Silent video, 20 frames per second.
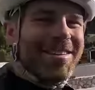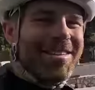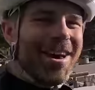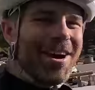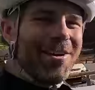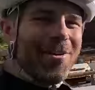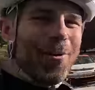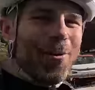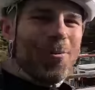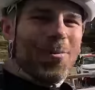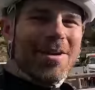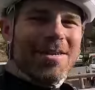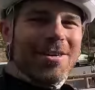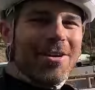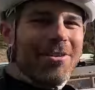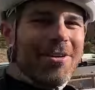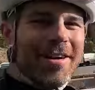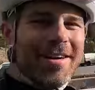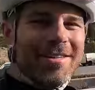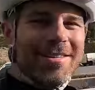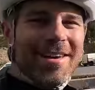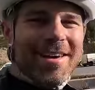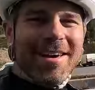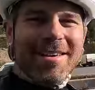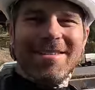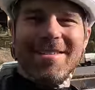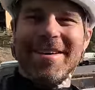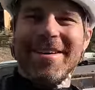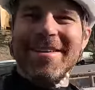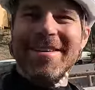ja, hier oben ist auch richtig
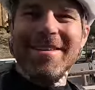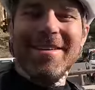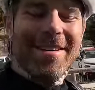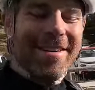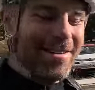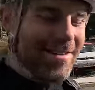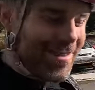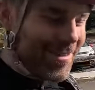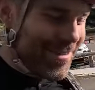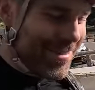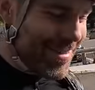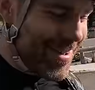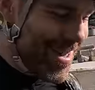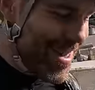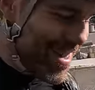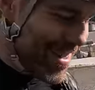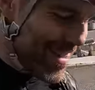hässlich, ne? Also,